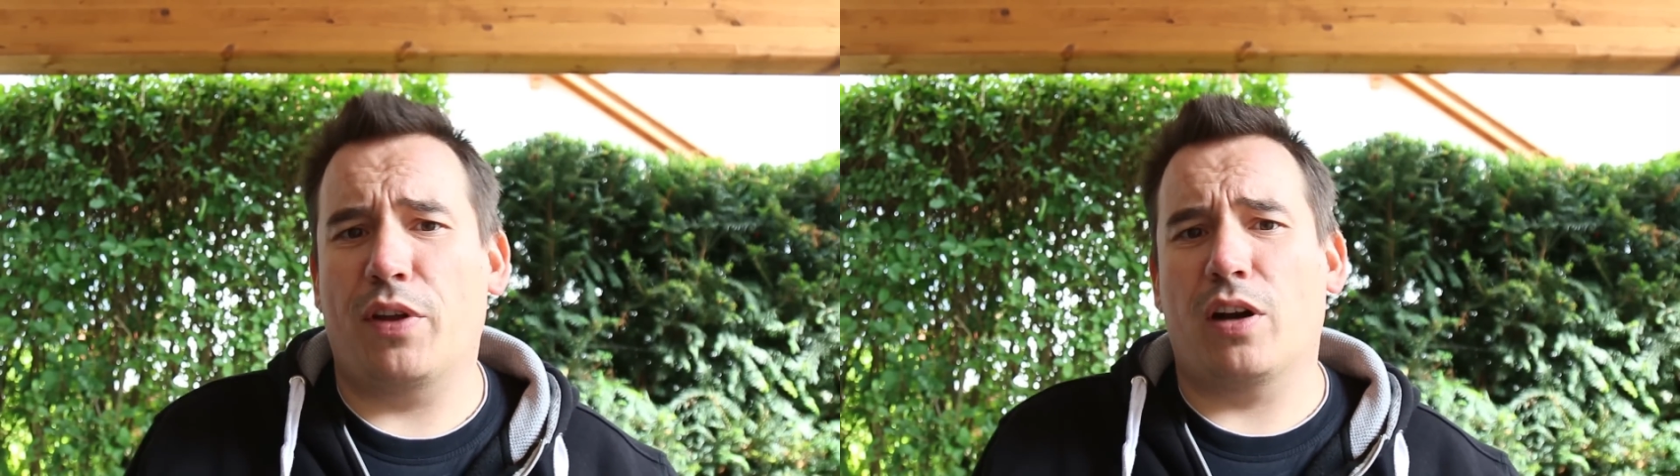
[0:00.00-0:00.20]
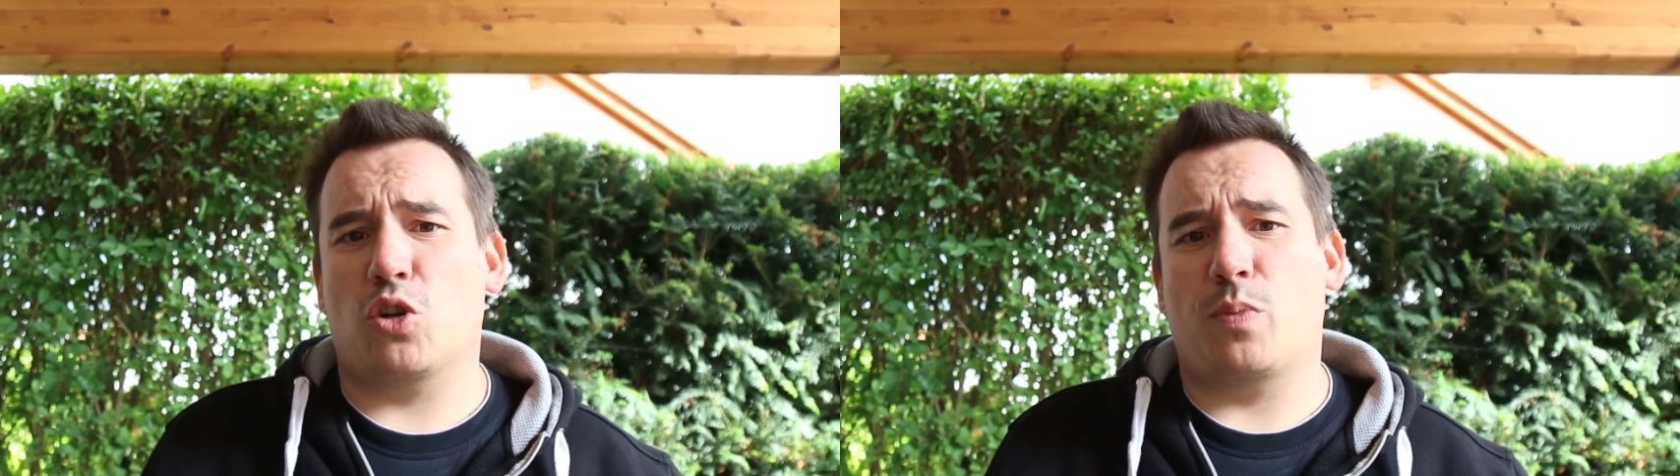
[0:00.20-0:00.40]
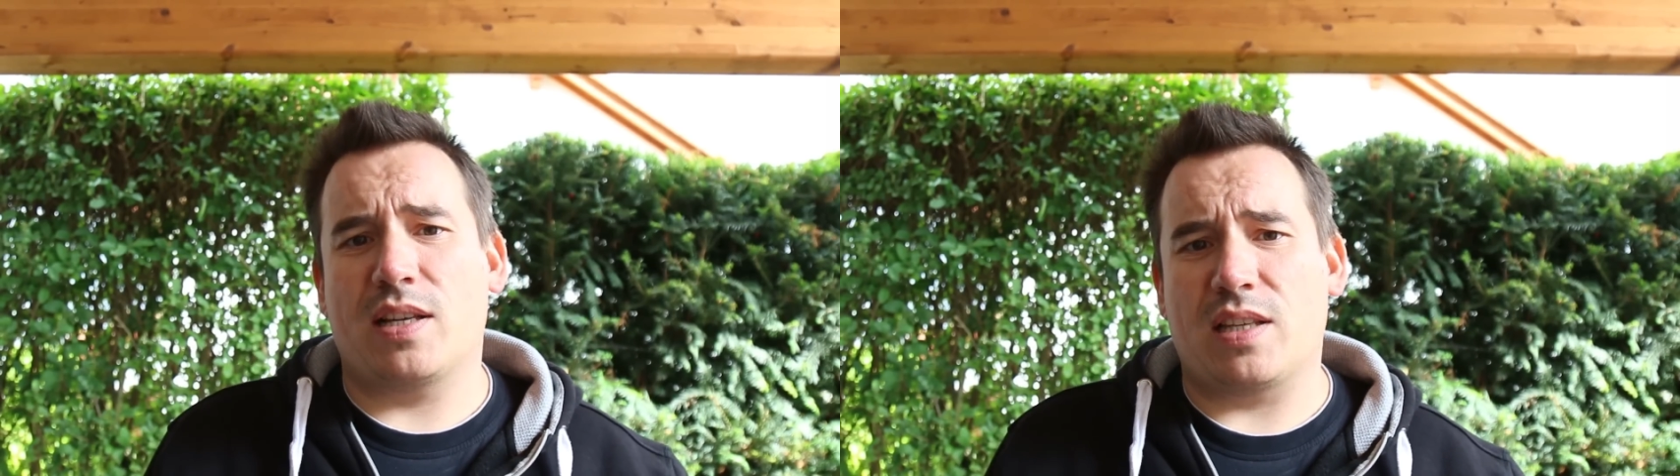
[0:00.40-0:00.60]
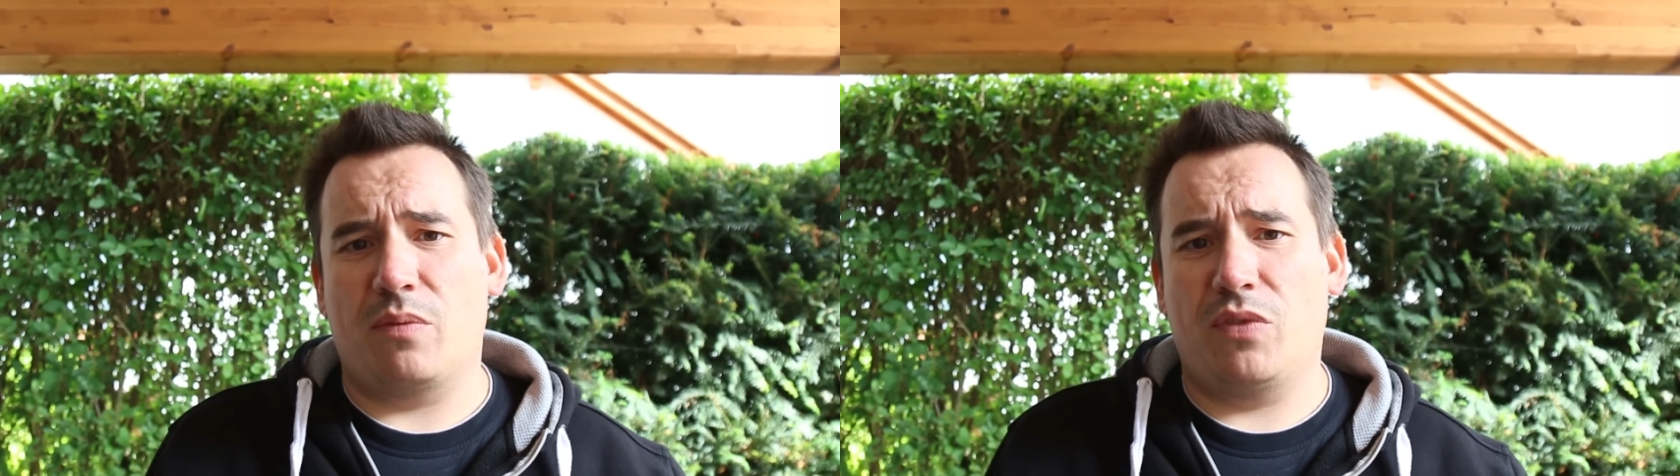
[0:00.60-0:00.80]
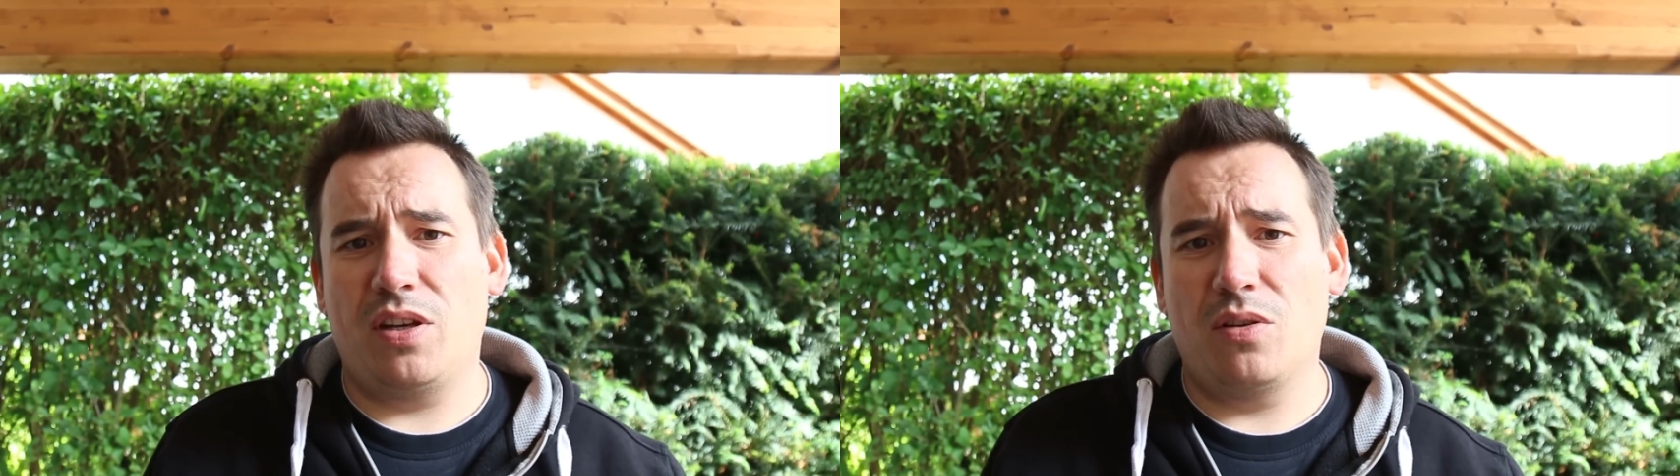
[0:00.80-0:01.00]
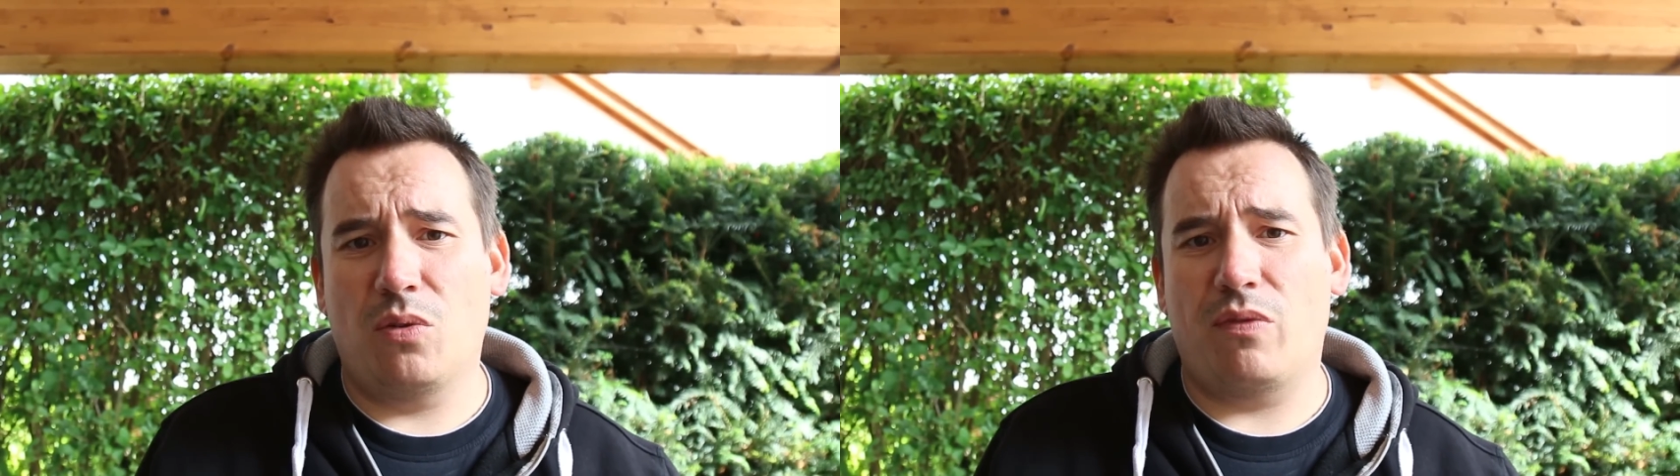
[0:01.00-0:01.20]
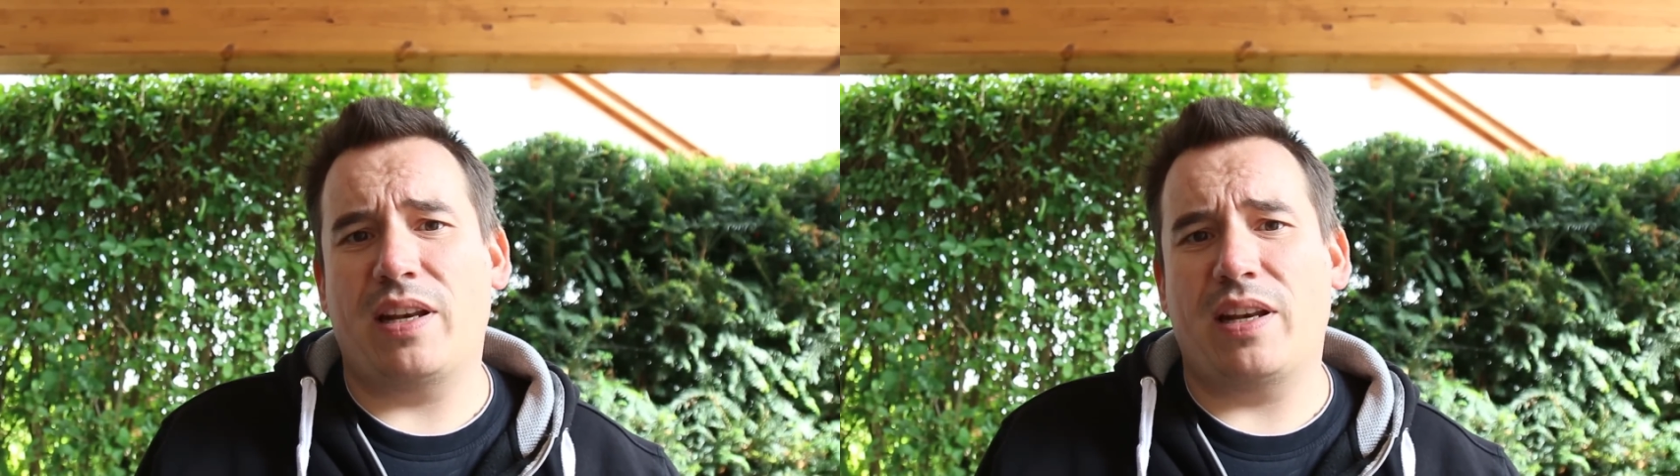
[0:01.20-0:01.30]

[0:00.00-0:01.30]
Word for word: ihr hattet auch Spaß an dem Video.